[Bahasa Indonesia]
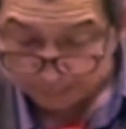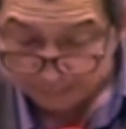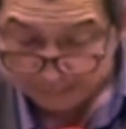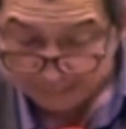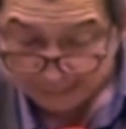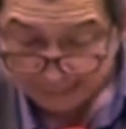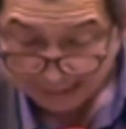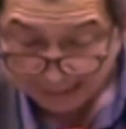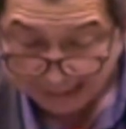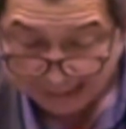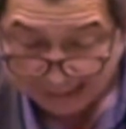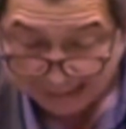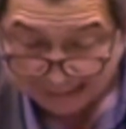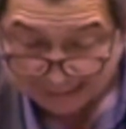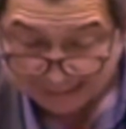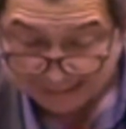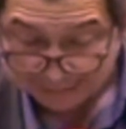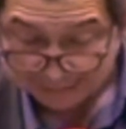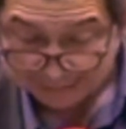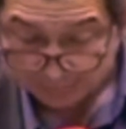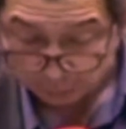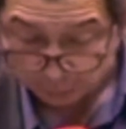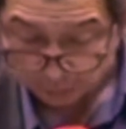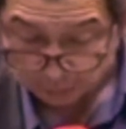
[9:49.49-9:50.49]
pihak
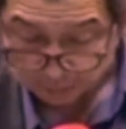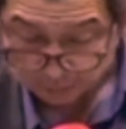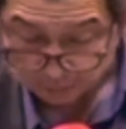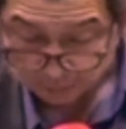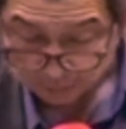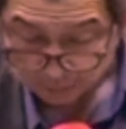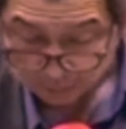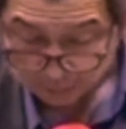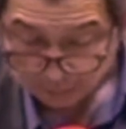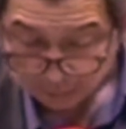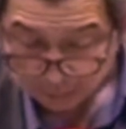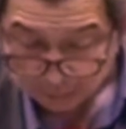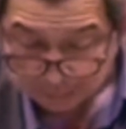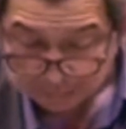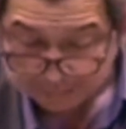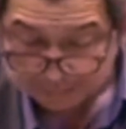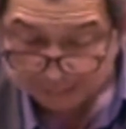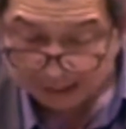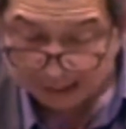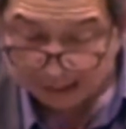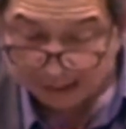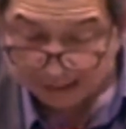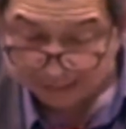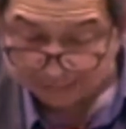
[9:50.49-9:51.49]
Pihairot
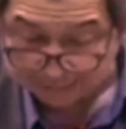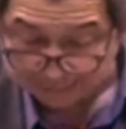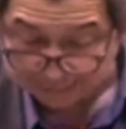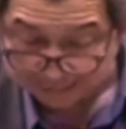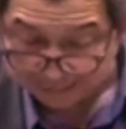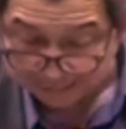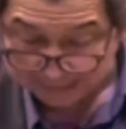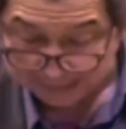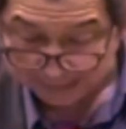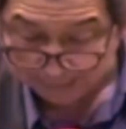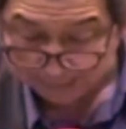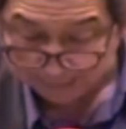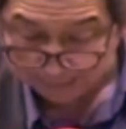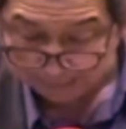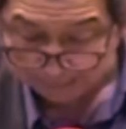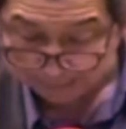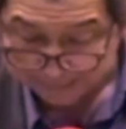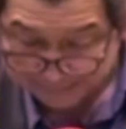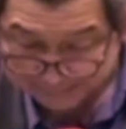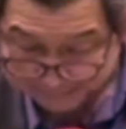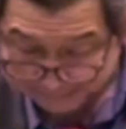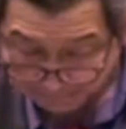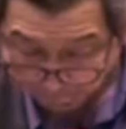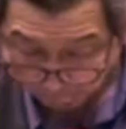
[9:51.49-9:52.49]
antara
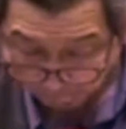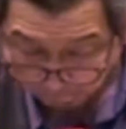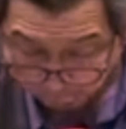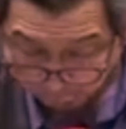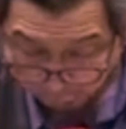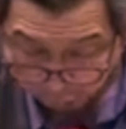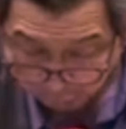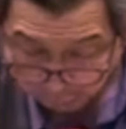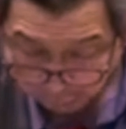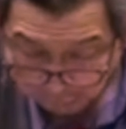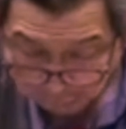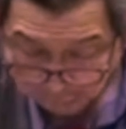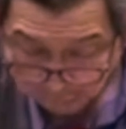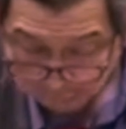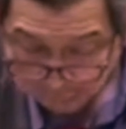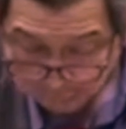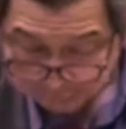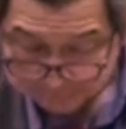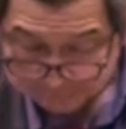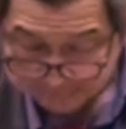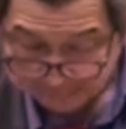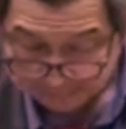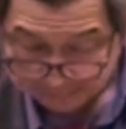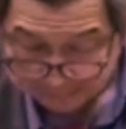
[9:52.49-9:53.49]
Mitong
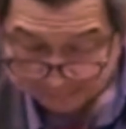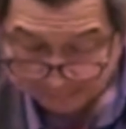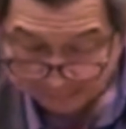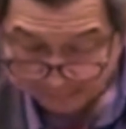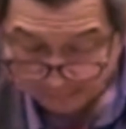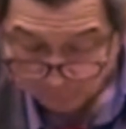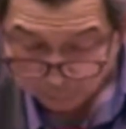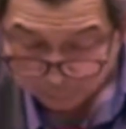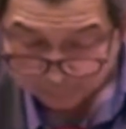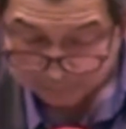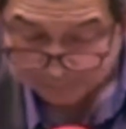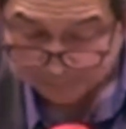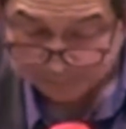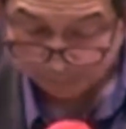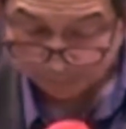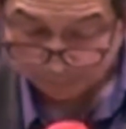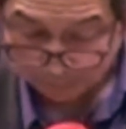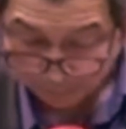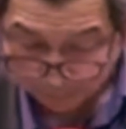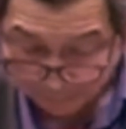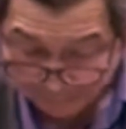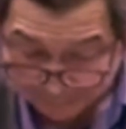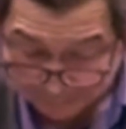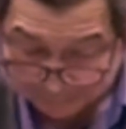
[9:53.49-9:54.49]
dan laut
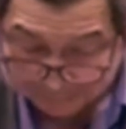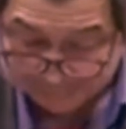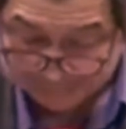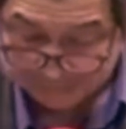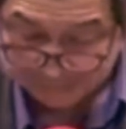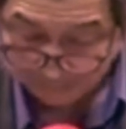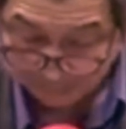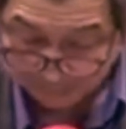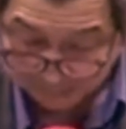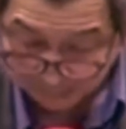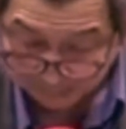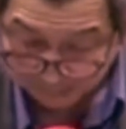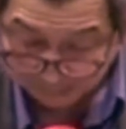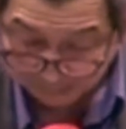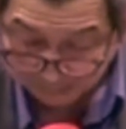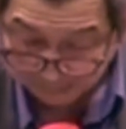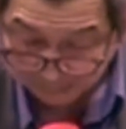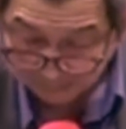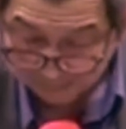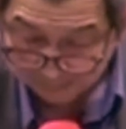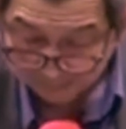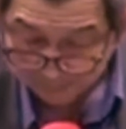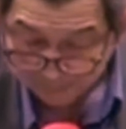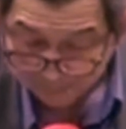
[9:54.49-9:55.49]
tepat di depan
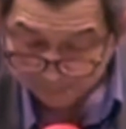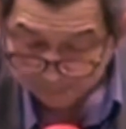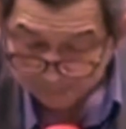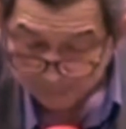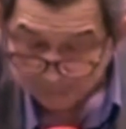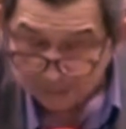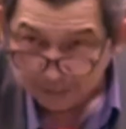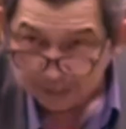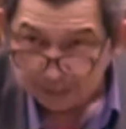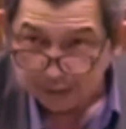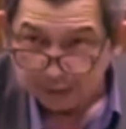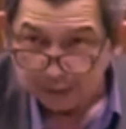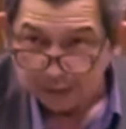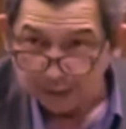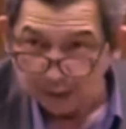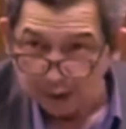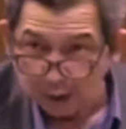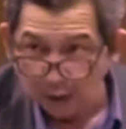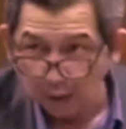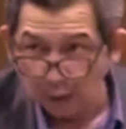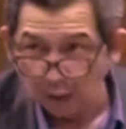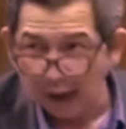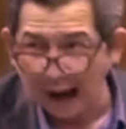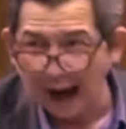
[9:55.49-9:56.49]
apa?
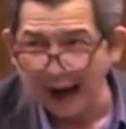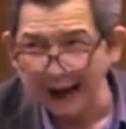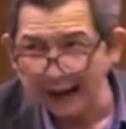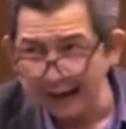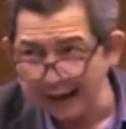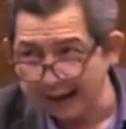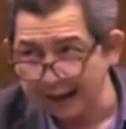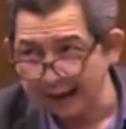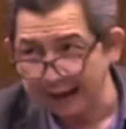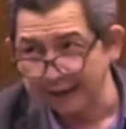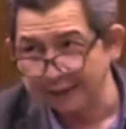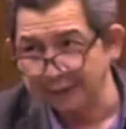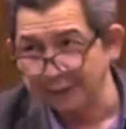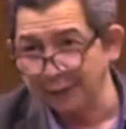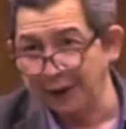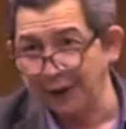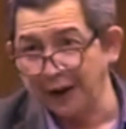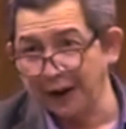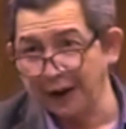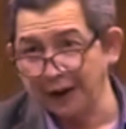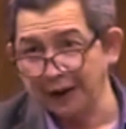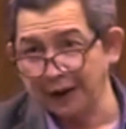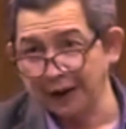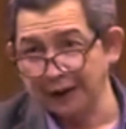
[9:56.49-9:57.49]
No aneh kan
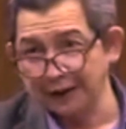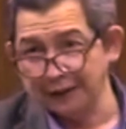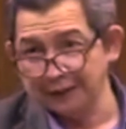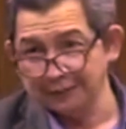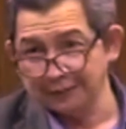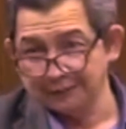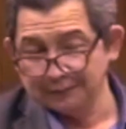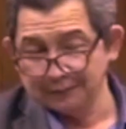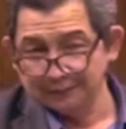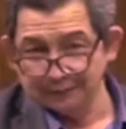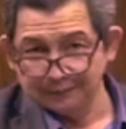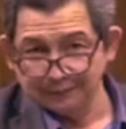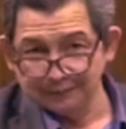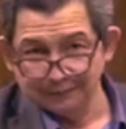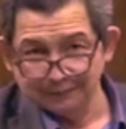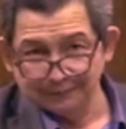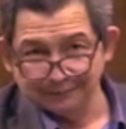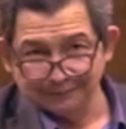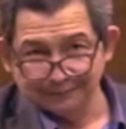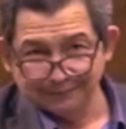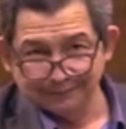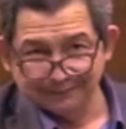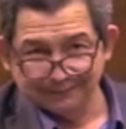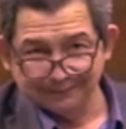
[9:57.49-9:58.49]
saudara?
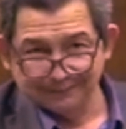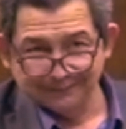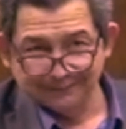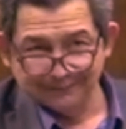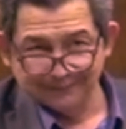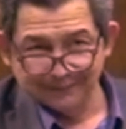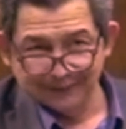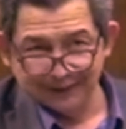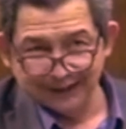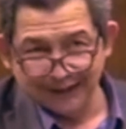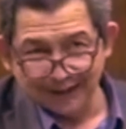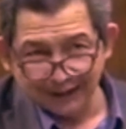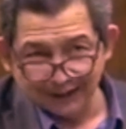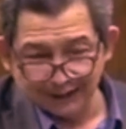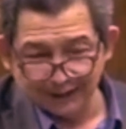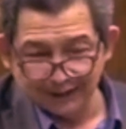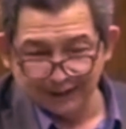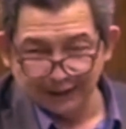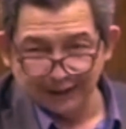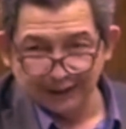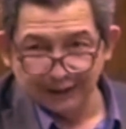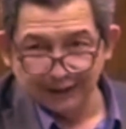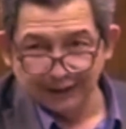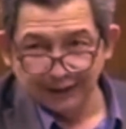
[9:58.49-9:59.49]
Lihat
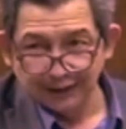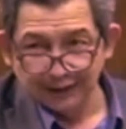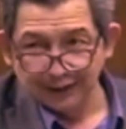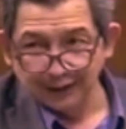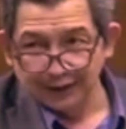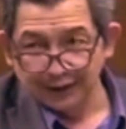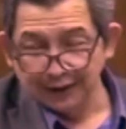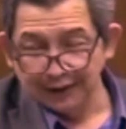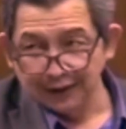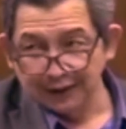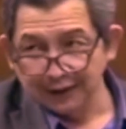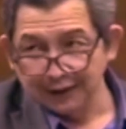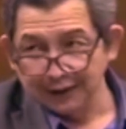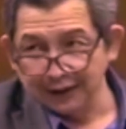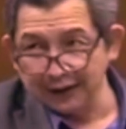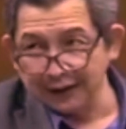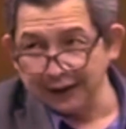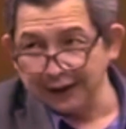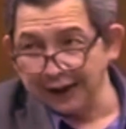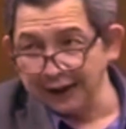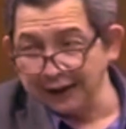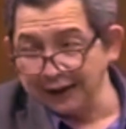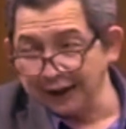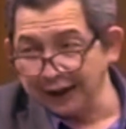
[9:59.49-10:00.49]
nih,
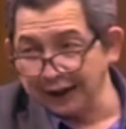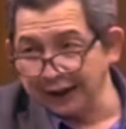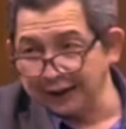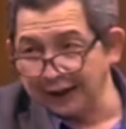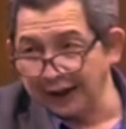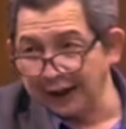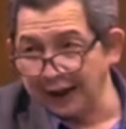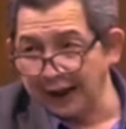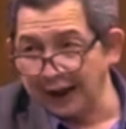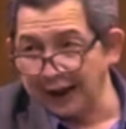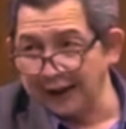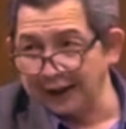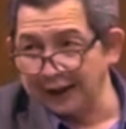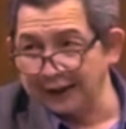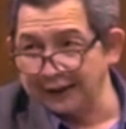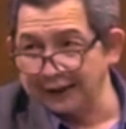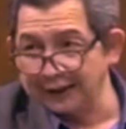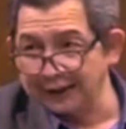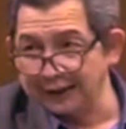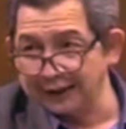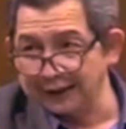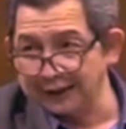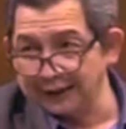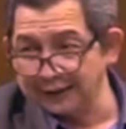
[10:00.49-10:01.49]
kita ini kadang kala
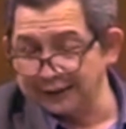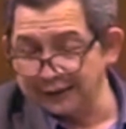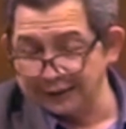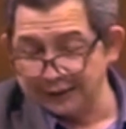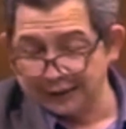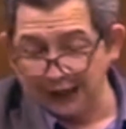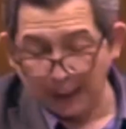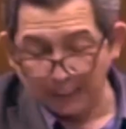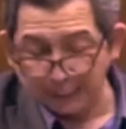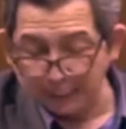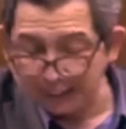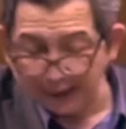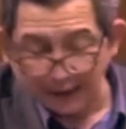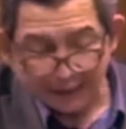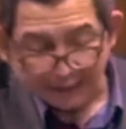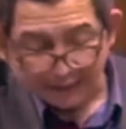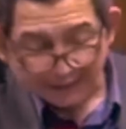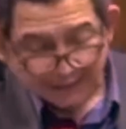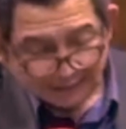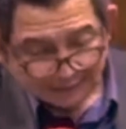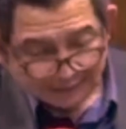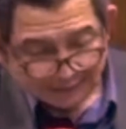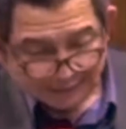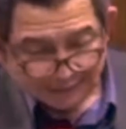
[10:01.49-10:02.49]
ini nggak pernah
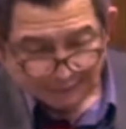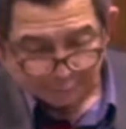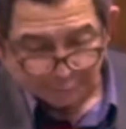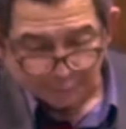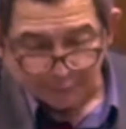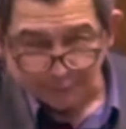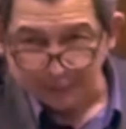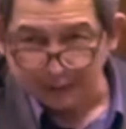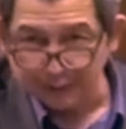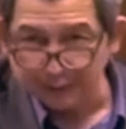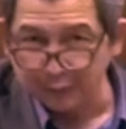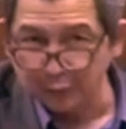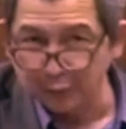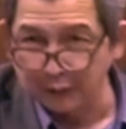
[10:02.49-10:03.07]
ngerti firman